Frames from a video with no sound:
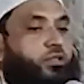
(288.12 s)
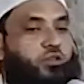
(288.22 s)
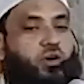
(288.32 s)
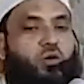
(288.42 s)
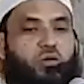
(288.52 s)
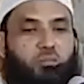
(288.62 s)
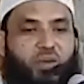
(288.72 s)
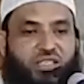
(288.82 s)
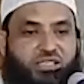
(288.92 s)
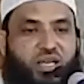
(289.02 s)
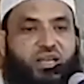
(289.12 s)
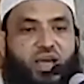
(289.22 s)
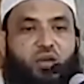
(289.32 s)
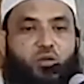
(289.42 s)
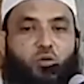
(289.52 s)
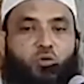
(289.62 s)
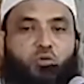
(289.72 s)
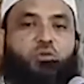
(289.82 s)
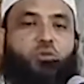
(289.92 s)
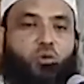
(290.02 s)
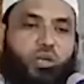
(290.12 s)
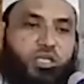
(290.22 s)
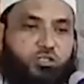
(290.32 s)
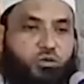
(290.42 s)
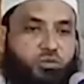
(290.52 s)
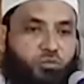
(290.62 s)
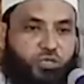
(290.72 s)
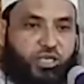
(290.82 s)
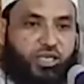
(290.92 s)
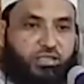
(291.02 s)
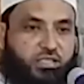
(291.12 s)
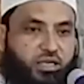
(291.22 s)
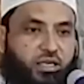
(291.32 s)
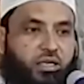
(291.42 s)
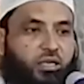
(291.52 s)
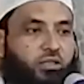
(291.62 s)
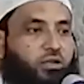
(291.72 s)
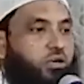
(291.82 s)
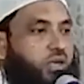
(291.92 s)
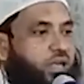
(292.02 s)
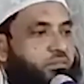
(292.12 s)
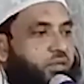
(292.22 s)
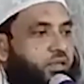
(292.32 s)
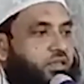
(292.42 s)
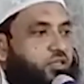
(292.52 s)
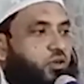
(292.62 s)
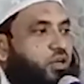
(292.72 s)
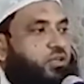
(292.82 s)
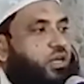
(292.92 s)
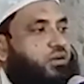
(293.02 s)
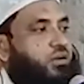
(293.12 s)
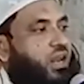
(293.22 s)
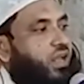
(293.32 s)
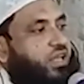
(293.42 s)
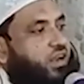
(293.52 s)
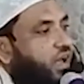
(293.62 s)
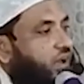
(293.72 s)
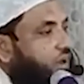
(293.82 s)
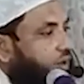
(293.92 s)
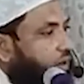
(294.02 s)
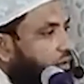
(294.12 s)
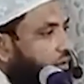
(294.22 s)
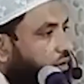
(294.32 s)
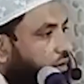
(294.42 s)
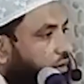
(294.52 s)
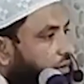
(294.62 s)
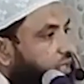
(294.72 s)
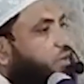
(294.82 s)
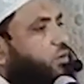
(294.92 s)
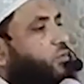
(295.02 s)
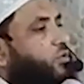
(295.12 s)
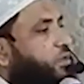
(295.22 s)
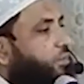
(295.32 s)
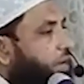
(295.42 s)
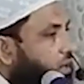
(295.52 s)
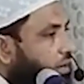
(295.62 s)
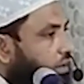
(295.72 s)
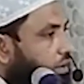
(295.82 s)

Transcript: যখন মাঝখানে আরও কতগুলো অলি যখন বসে গেছে তখন এই ব্যক্তি সরাসরি এখন আল্লাহকে আর ডাকে না ডেকেও মজা পায় না